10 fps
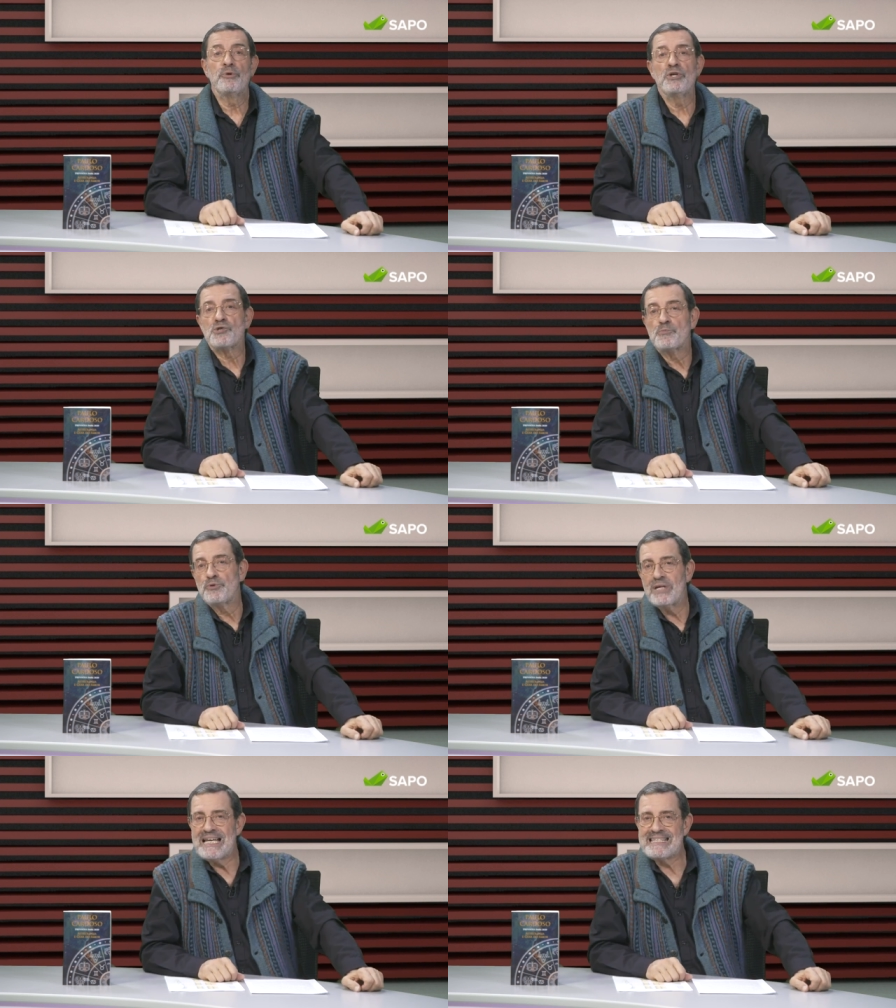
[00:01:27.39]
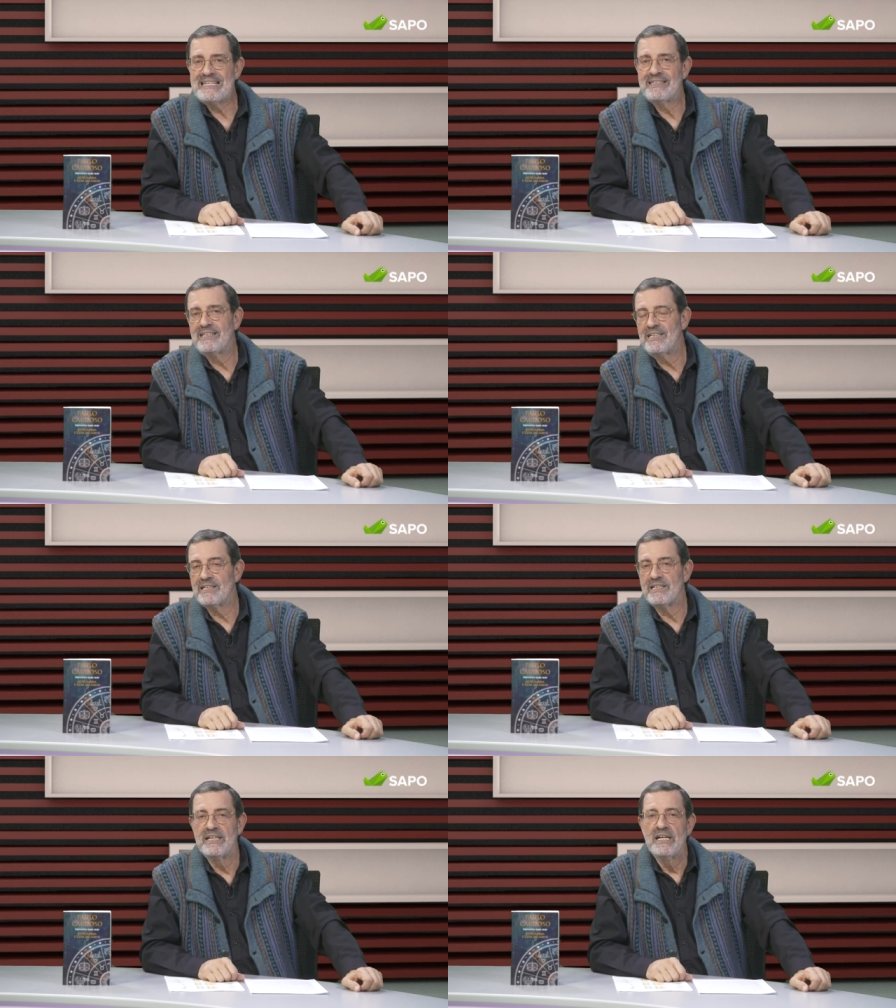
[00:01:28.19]
Por isso poderá
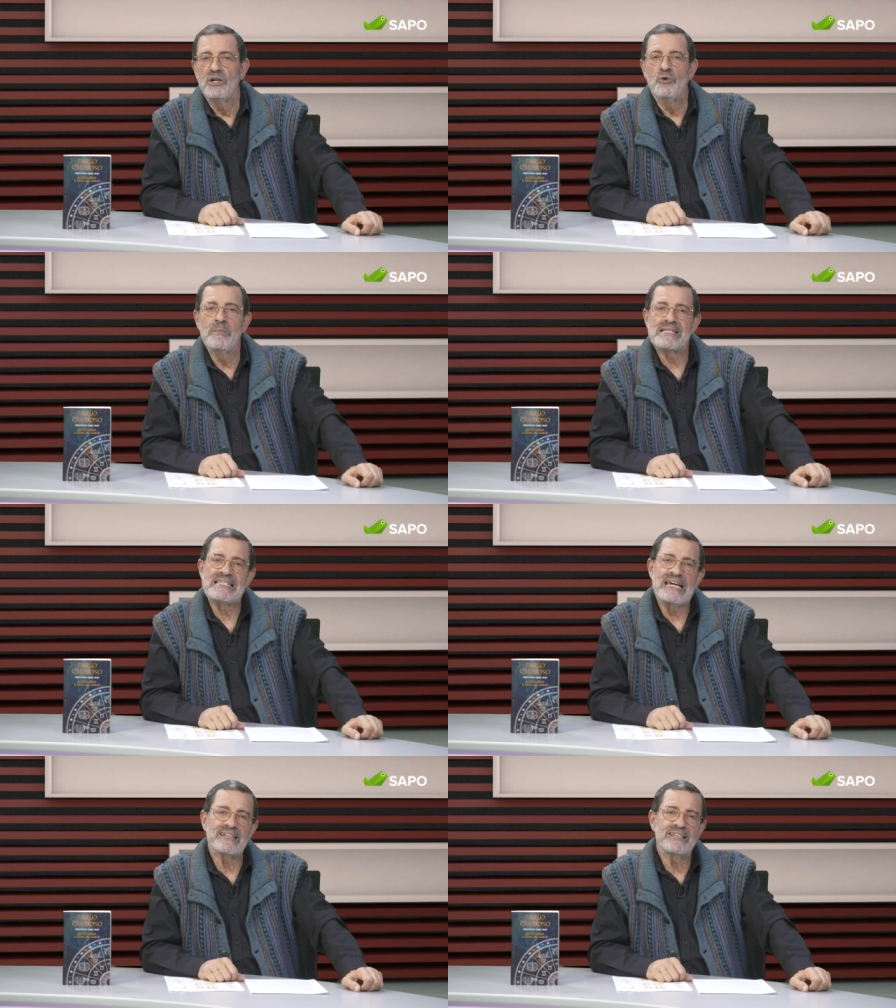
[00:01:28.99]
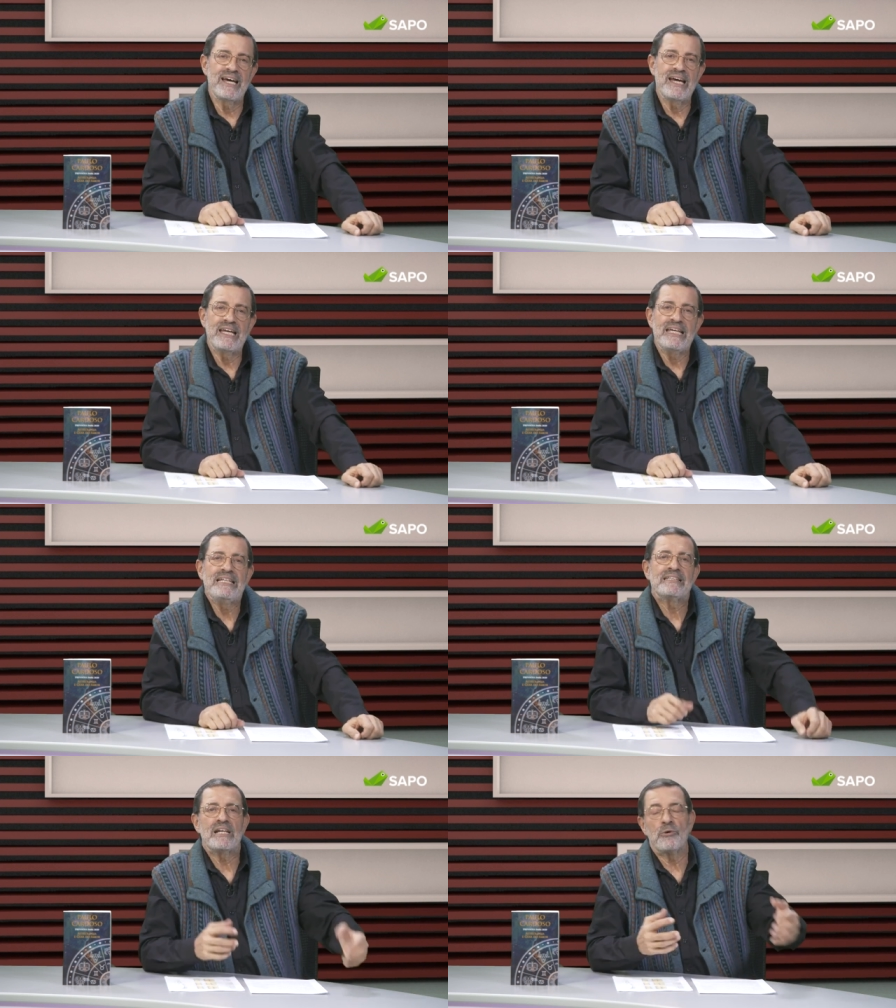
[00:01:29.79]
sentir uma certa
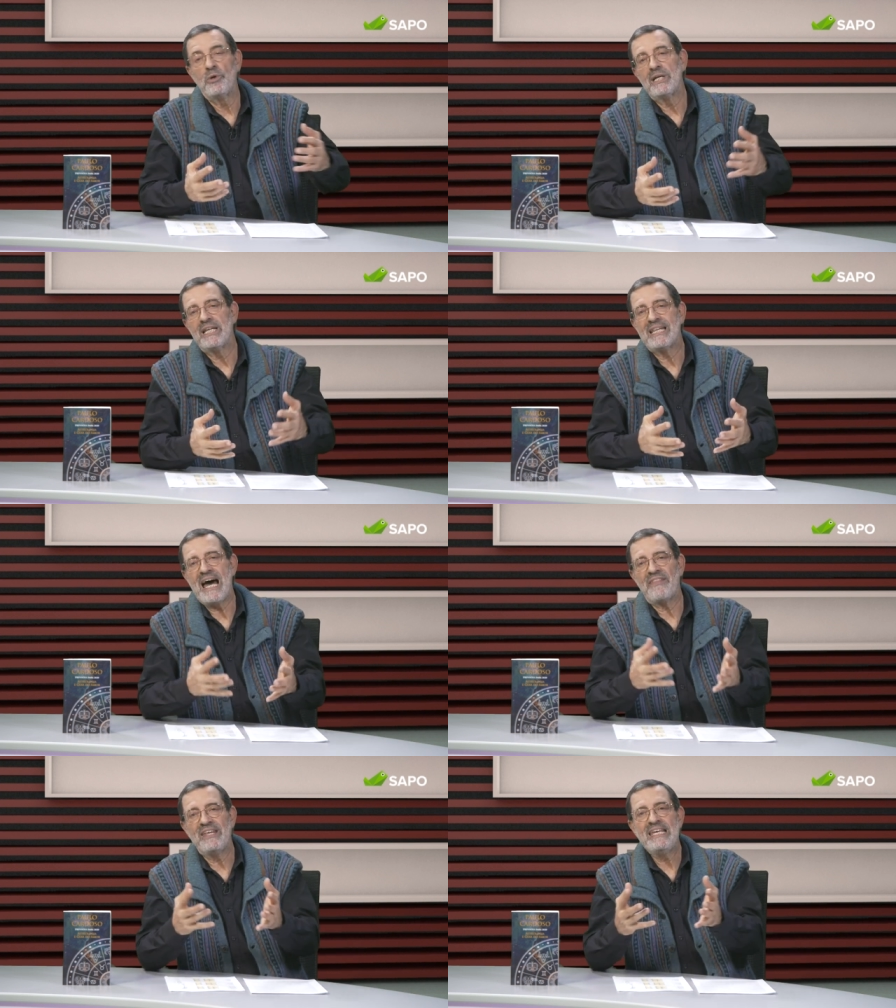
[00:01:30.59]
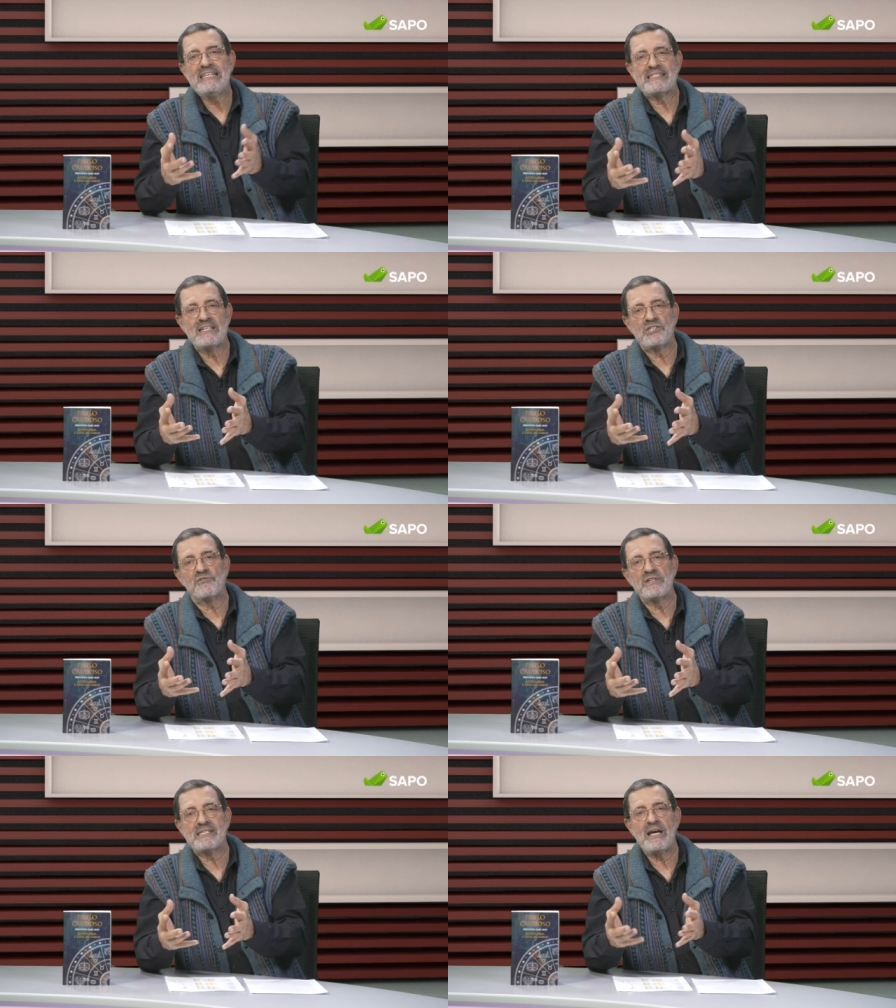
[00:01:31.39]
intranquilidade e
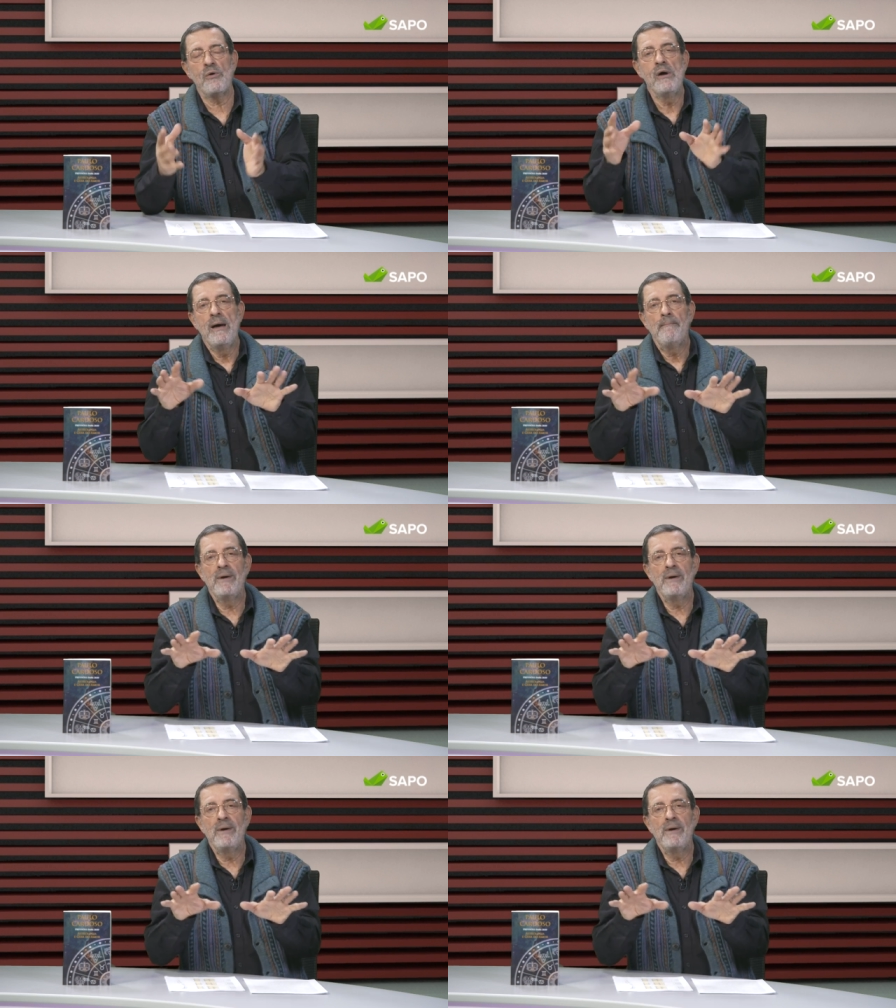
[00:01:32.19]
insatisfação,